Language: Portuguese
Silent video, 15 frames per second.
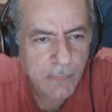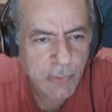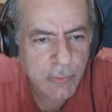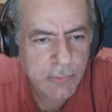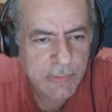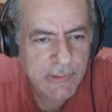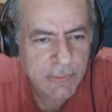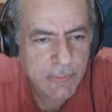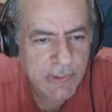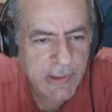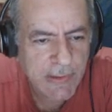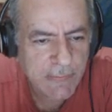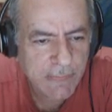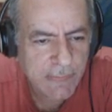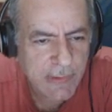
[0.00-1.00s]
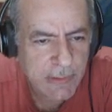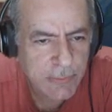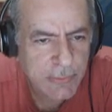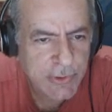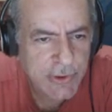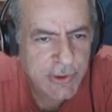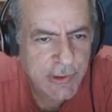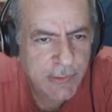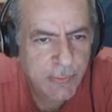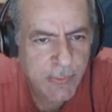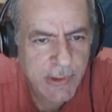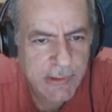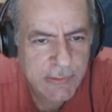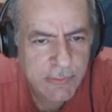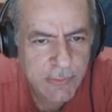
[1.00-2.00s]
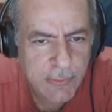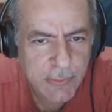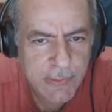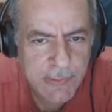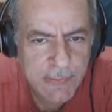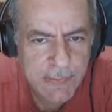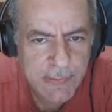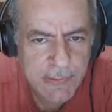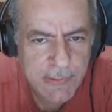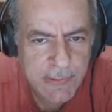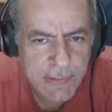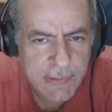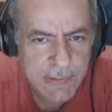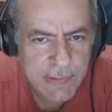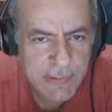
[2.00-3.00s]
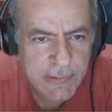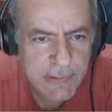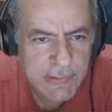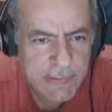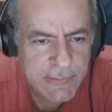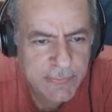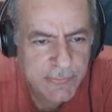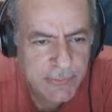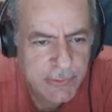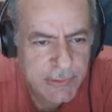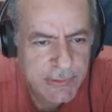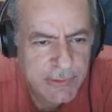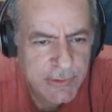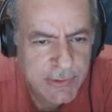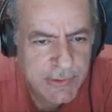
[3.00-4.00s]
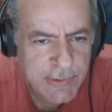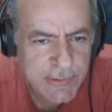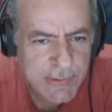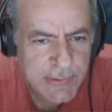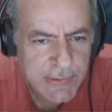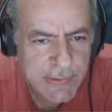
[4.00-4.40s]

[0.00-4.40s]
Bom, tem um cavalo G4, né? Que lance forte.